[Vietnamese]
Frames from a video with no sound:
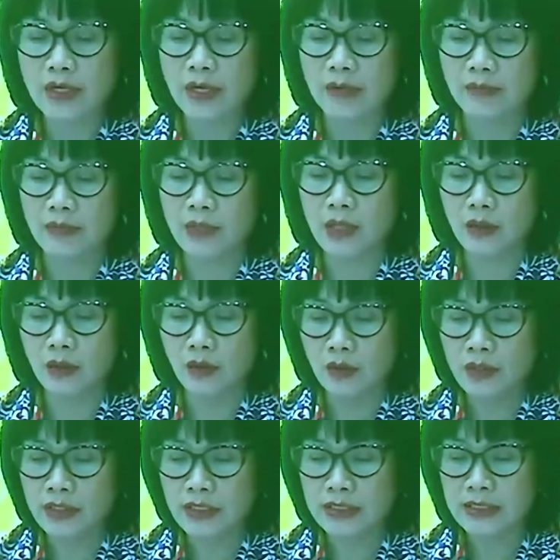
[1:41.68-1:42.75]
82%,
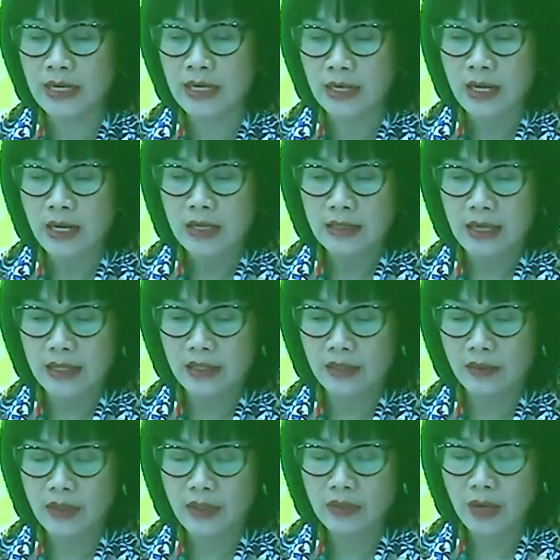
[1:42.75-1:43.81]
tỷ lệ dân số
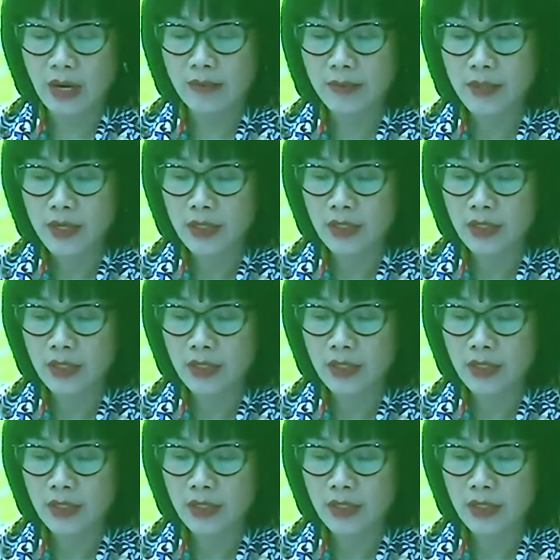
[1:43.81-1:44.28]
tham gia bảo hiểm